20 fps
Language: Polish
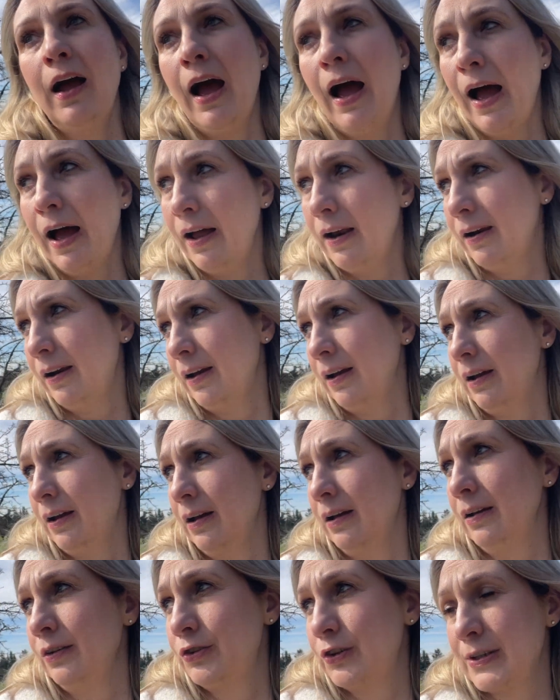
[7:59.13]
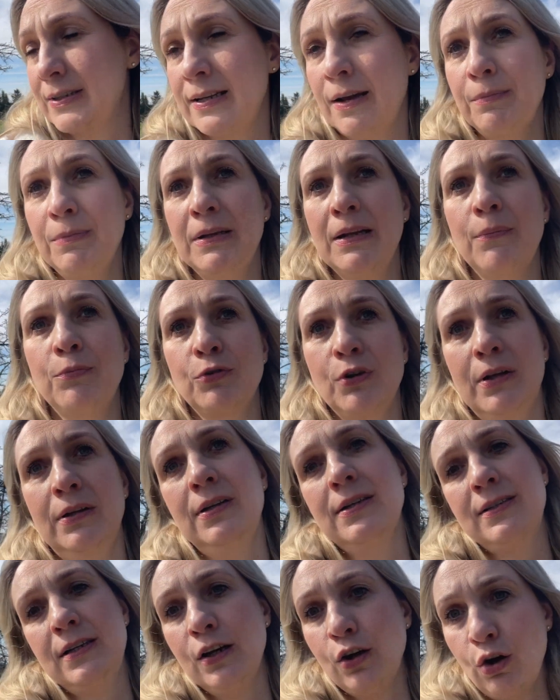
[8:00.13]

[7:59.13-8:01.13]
ale czasami na przykład jest i